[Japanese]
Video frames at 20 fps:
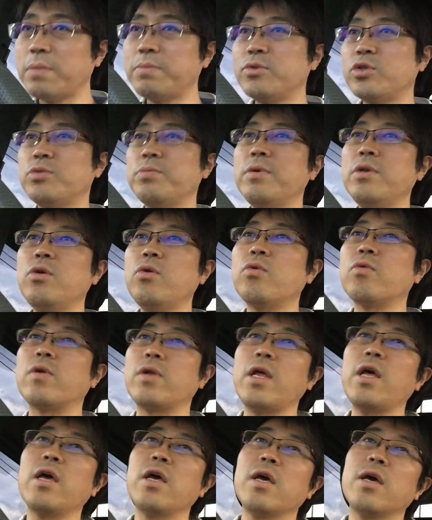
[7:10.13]
娘の方
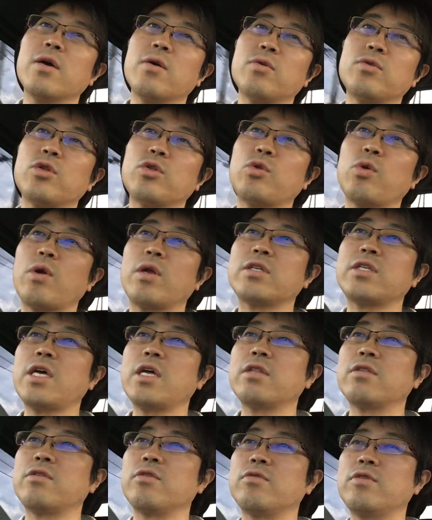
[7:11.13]
はね今度寅
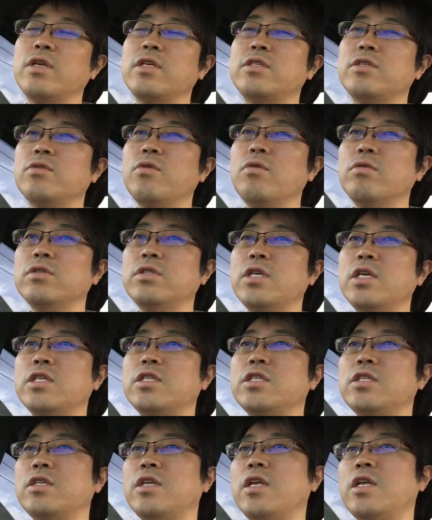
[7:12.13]
さんっていうねすごく精
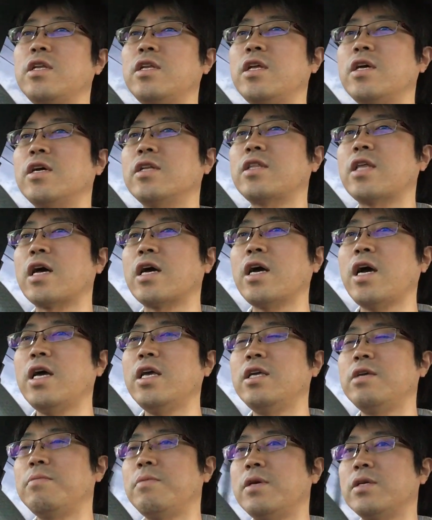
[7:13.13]
神年齢が高
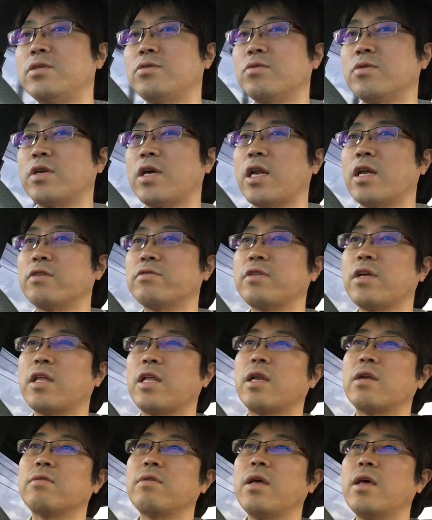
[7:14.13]
いイメージの
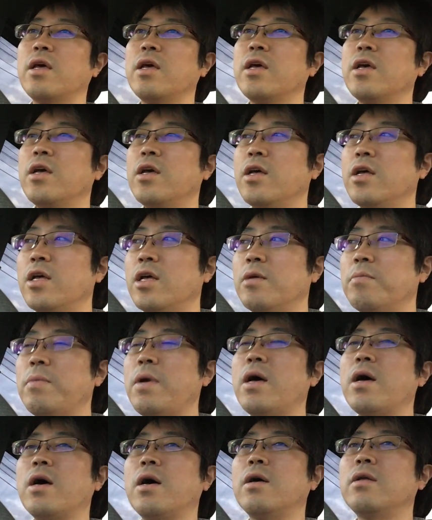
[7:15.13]
キャラクターなので、
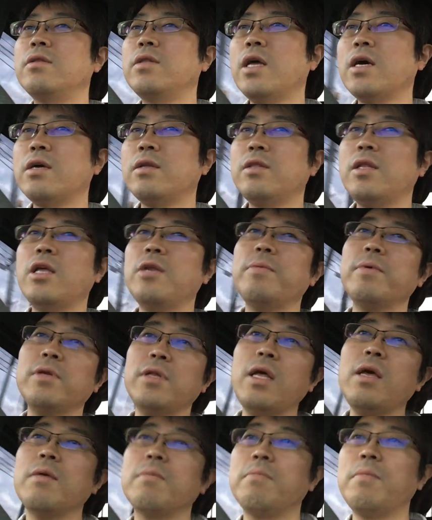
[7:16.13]
まあ な, なるべく
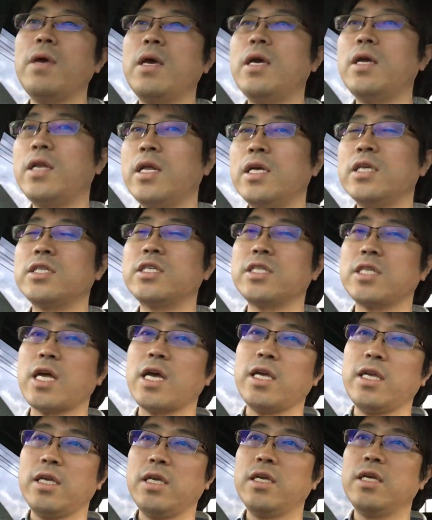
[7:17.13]
ね命令し
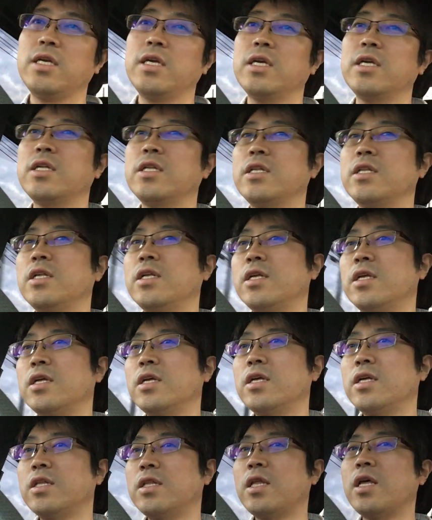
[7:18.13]
ない、ね、
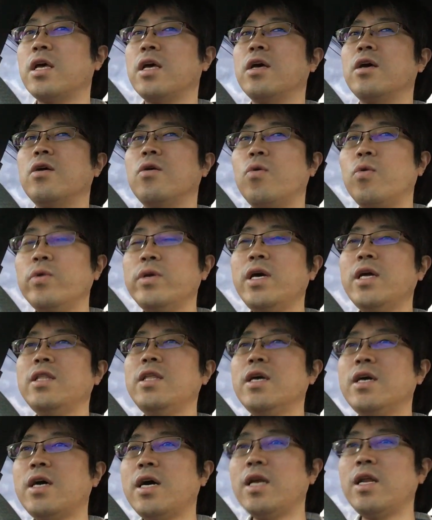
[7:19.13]
親
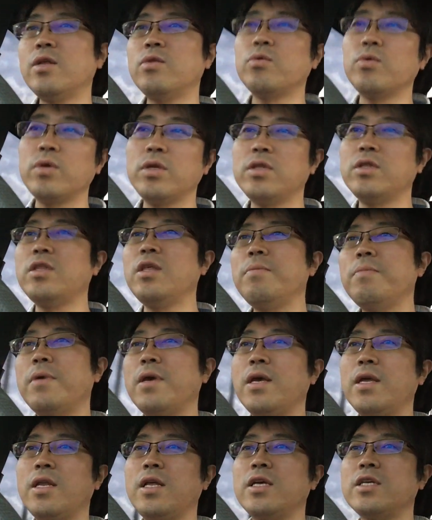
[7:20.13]
だからといって
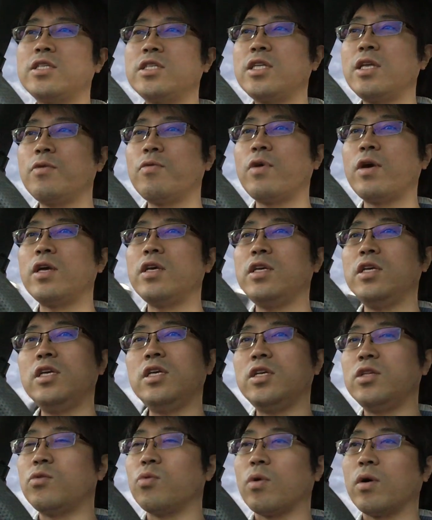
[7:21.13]
命令しては
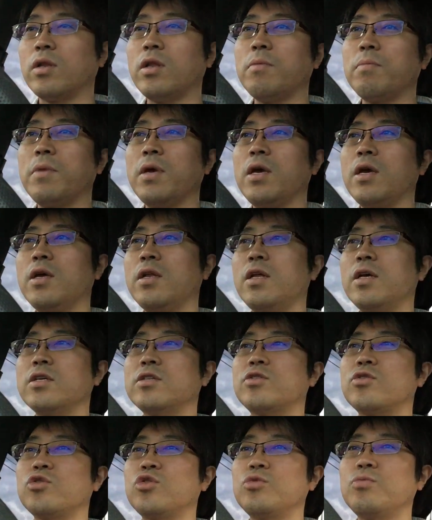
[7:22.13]
いいとかね命令
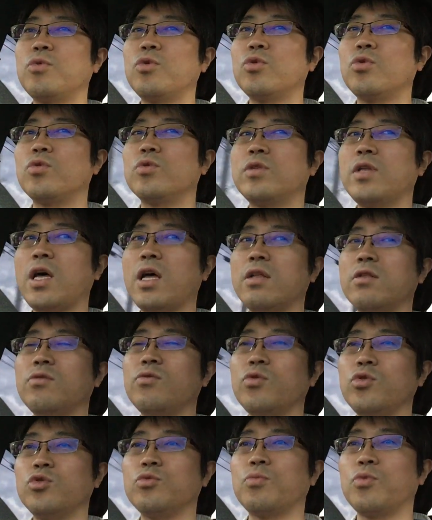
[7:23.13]
するものだ
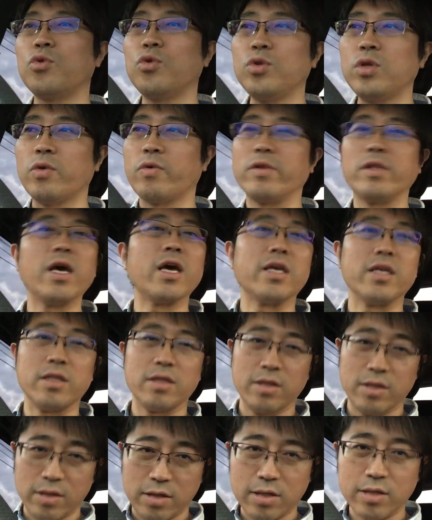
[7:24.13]
というものではないん
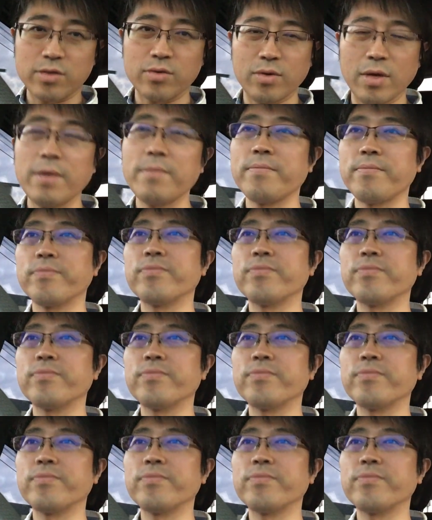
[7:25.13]
ですよね。